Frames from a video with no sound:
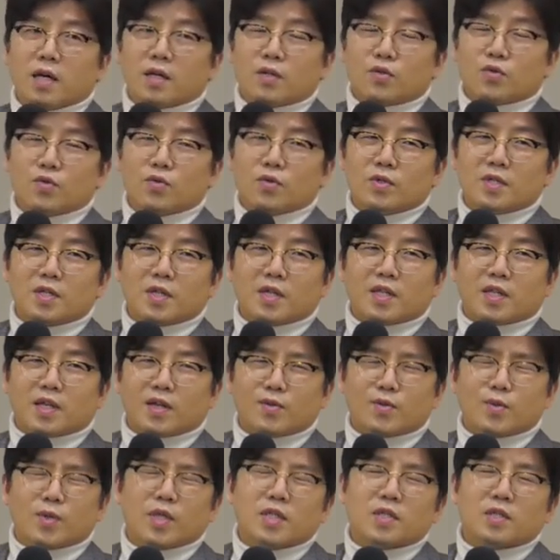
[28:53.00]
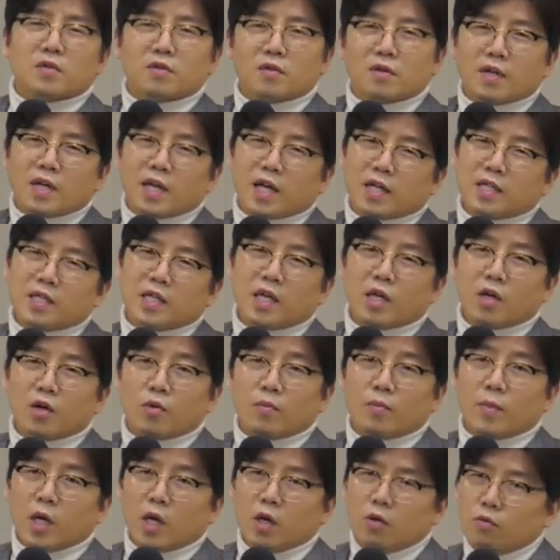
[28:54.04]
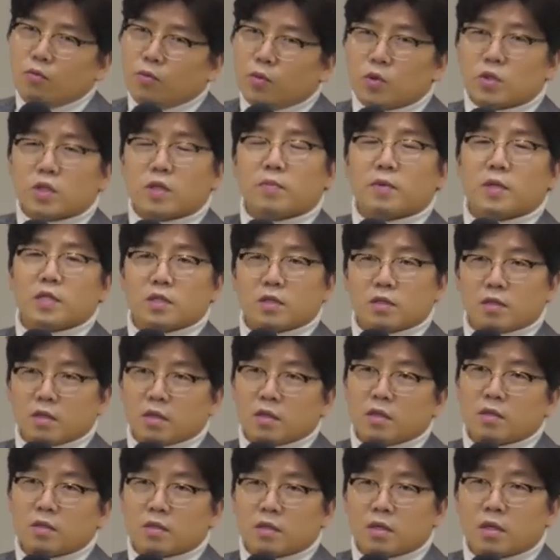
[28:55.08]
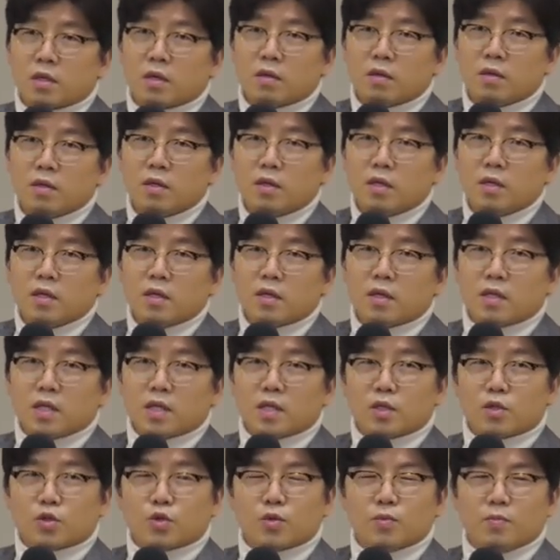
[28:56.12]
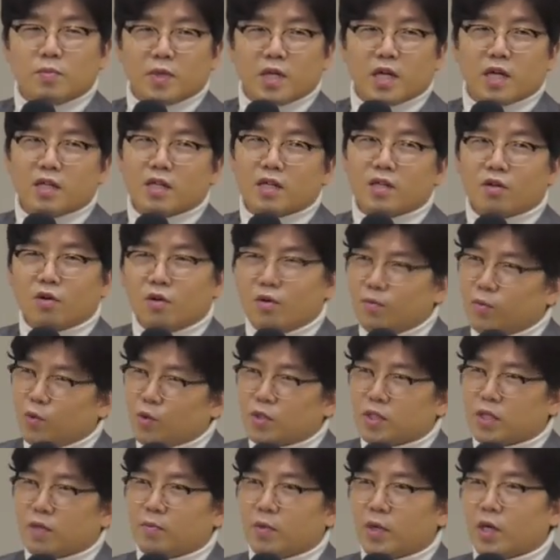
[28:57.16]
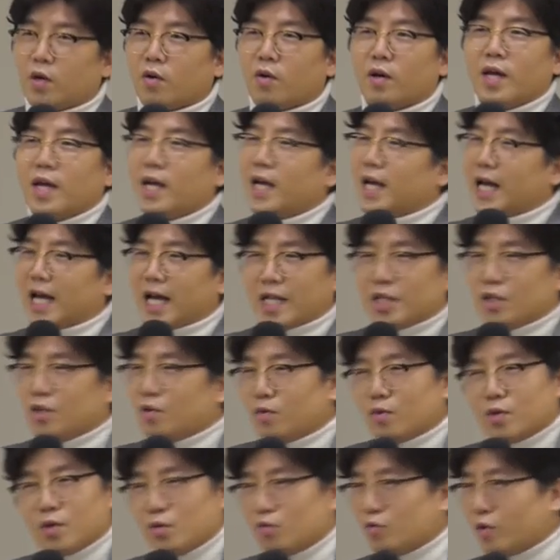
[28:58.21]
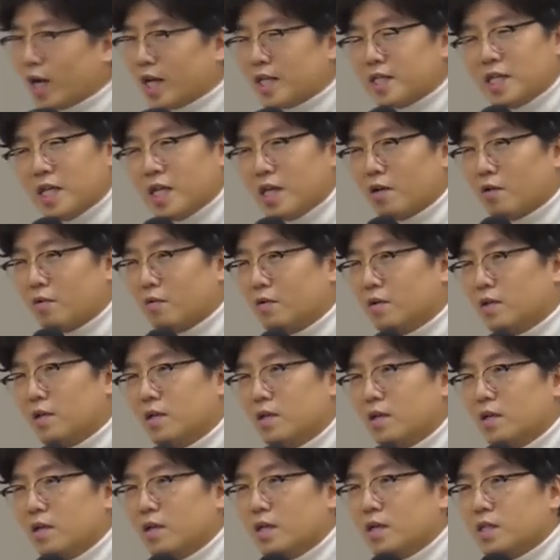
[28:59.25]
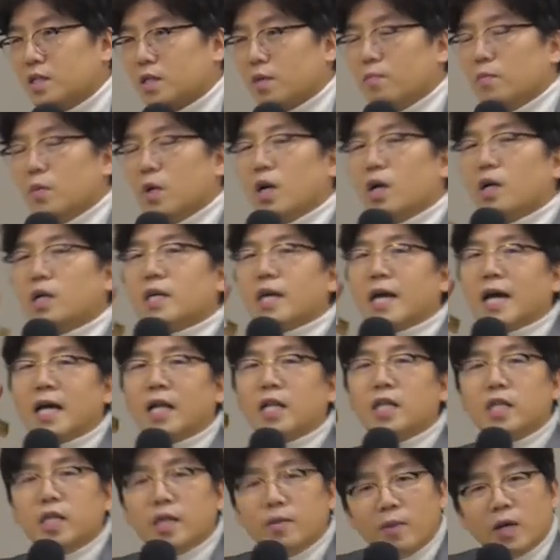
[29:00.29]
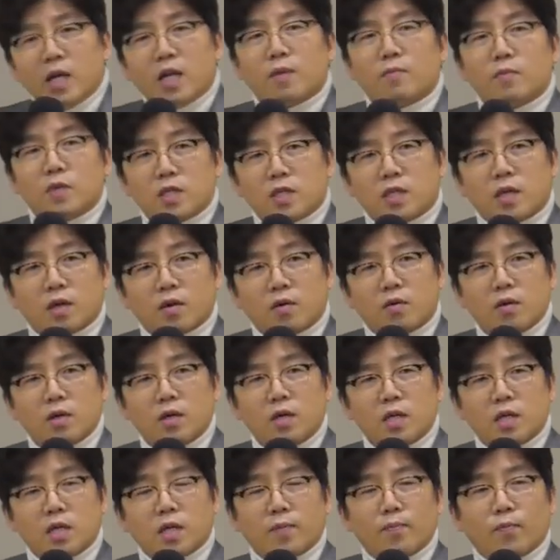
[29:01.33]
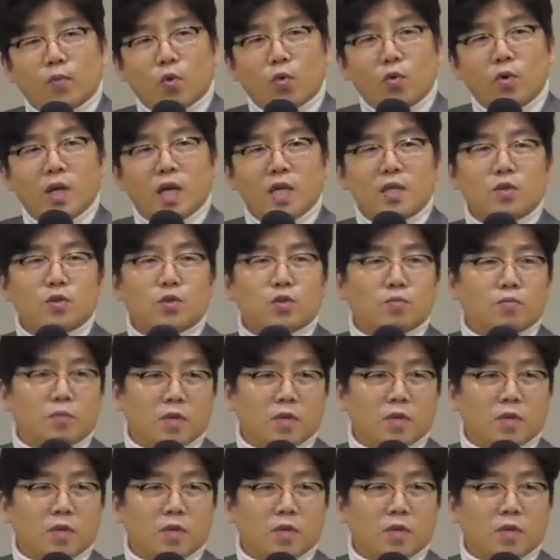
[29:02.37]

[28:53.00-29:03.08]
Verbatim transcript: 학종은 그렇게 단순한 전형이 아니에요. 매우 복잡한 전형이거든요. 그래서 준비하는 게 너무 복잡해요. 아니요, 그건 또 아니에요. 선명하게 알기만 하면 돼요. 이게 몰라서